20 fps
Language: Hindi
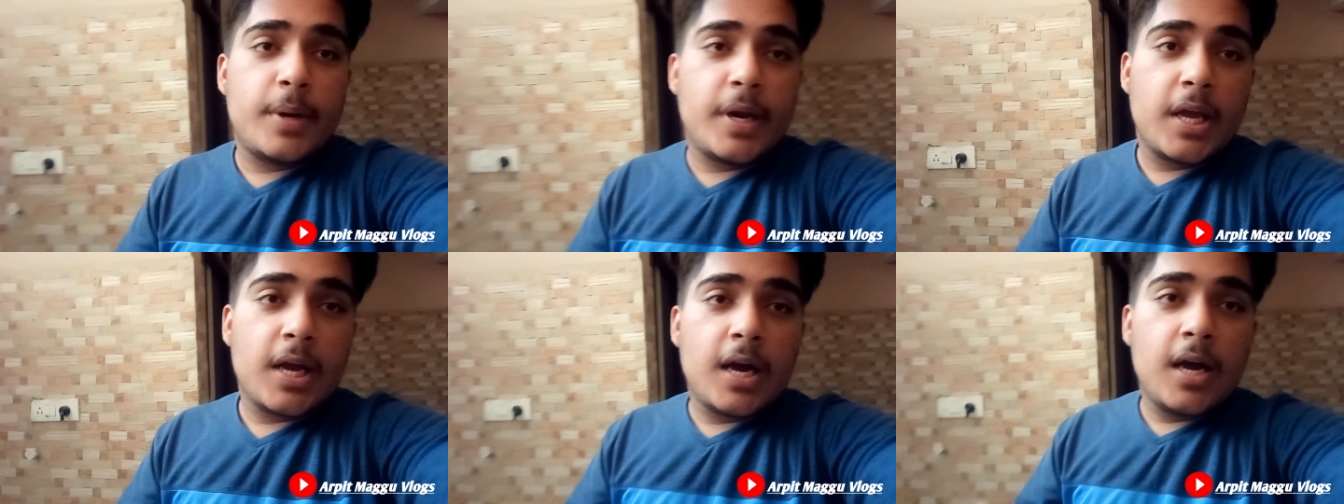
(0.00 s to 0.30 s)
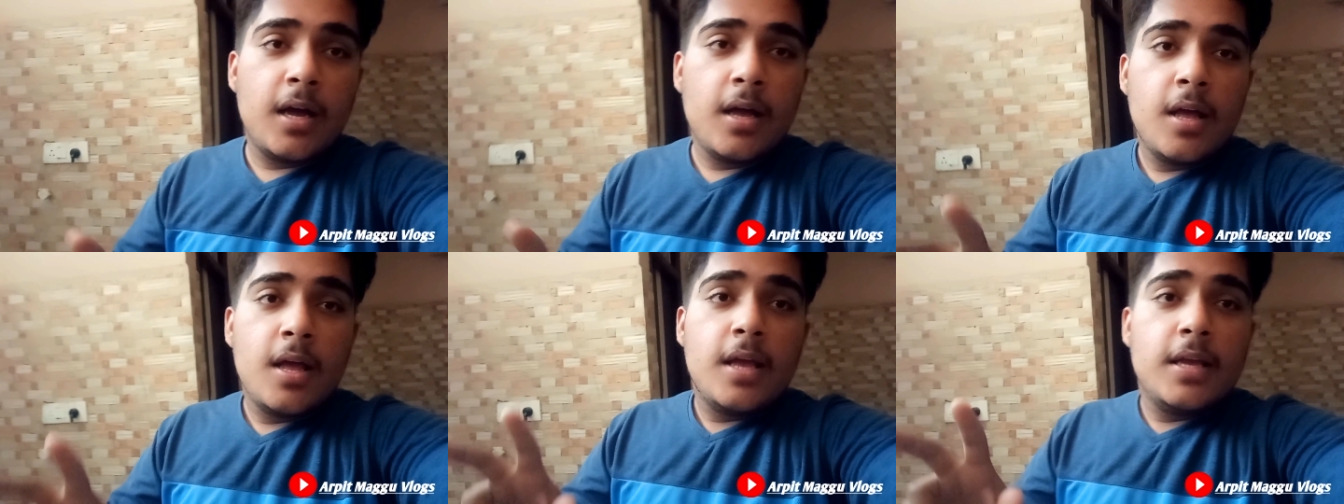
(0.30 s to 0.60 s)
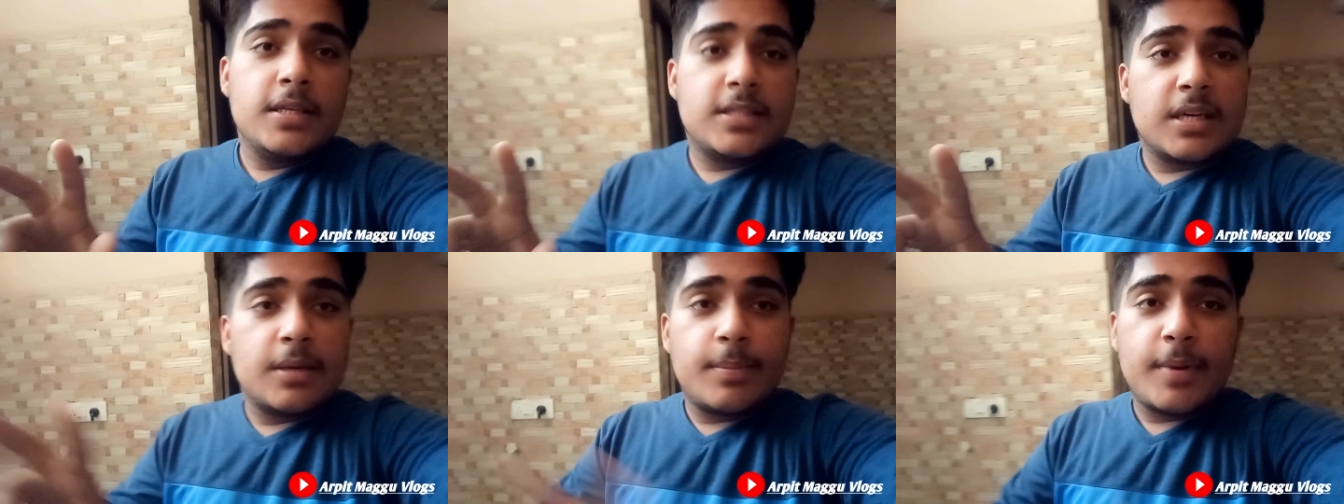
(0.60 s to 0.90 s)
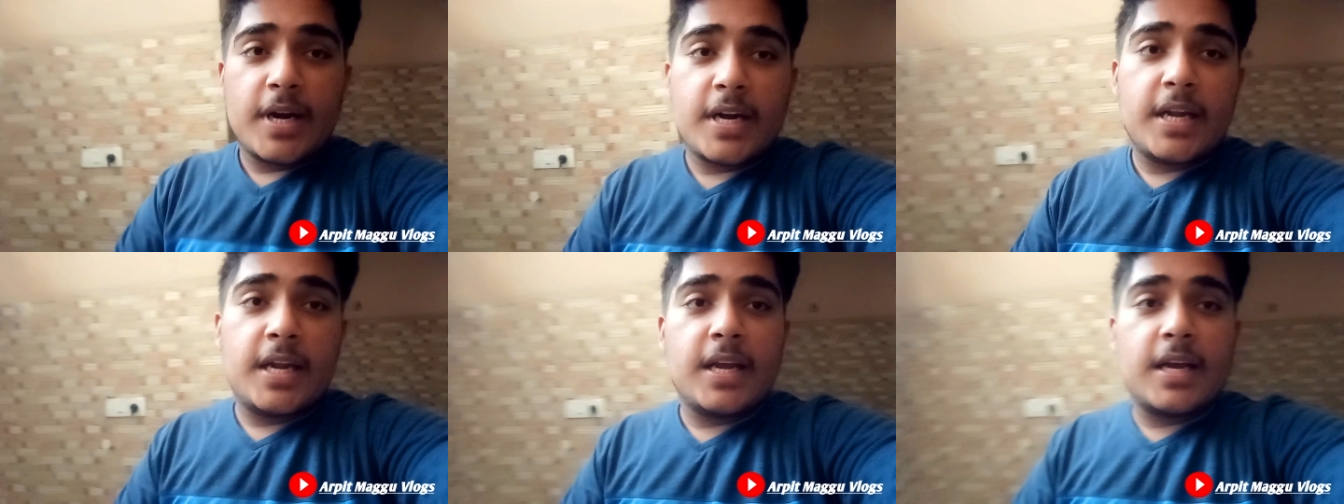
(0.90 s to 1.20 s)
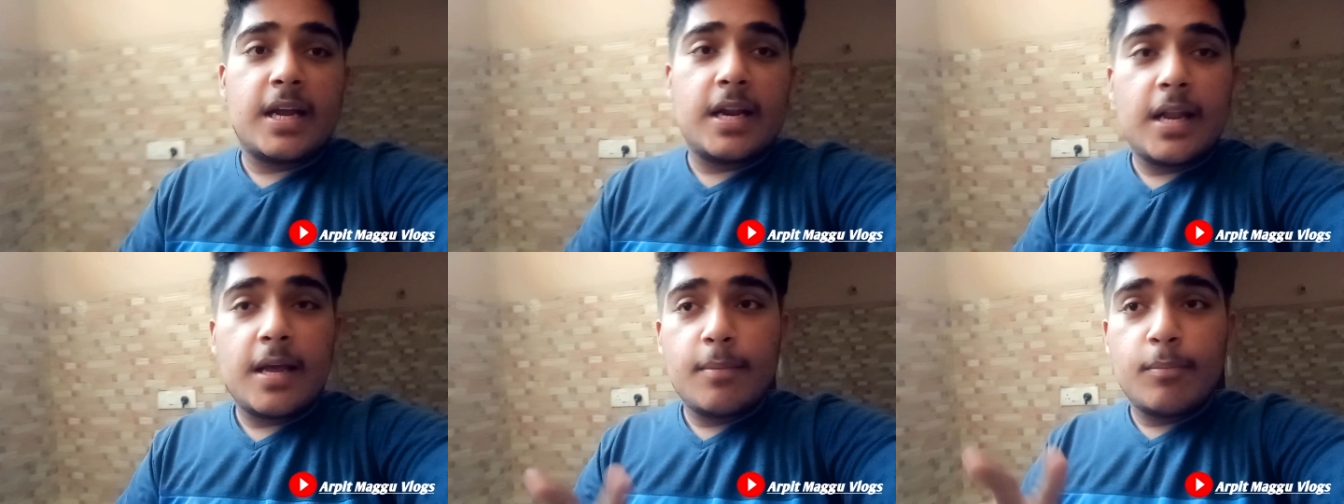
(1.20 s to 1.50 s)
पड़ेगा इसका
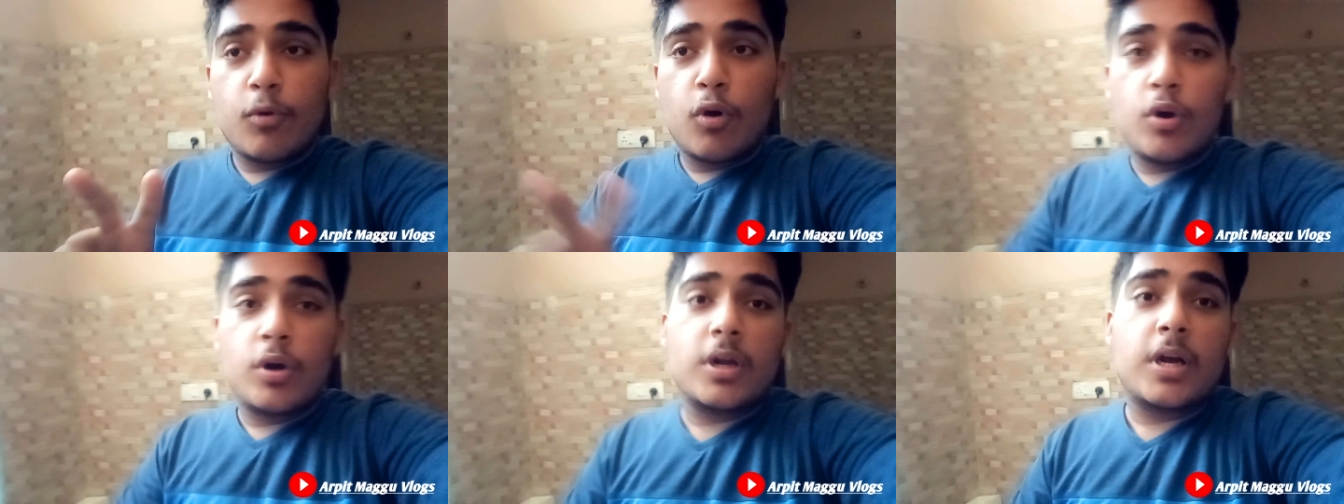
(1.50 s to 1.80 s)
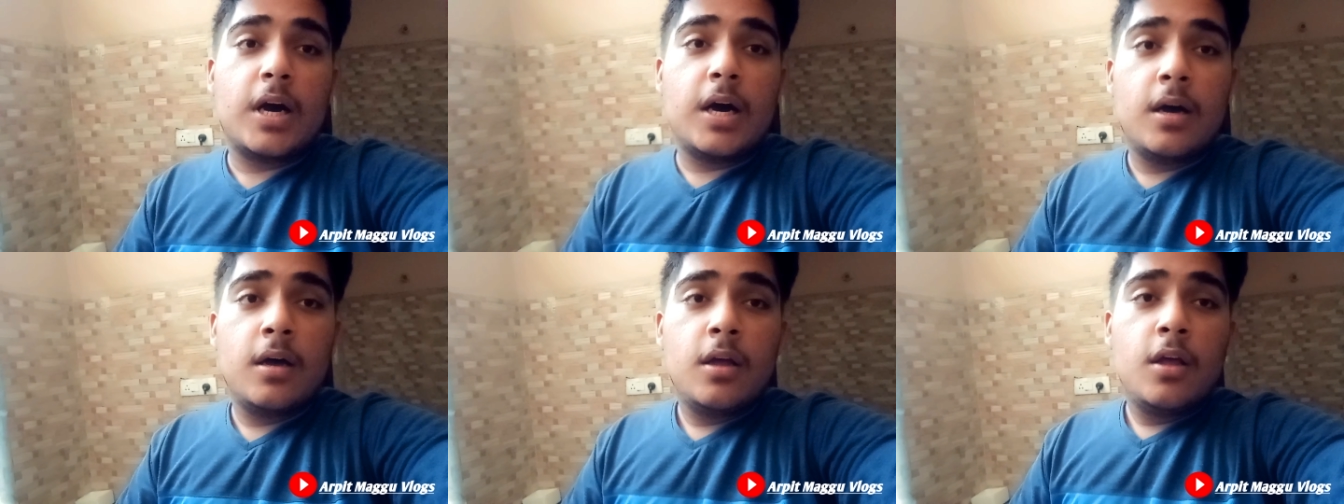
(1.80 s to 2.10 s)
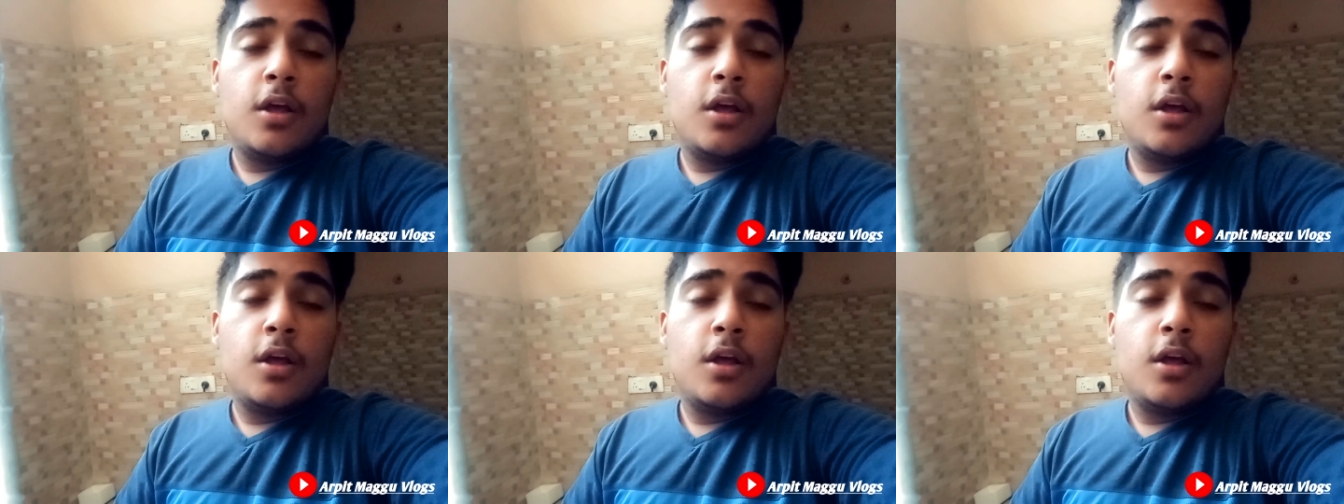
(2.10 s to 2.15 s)
प्रैक्टिकल है बोर्ड का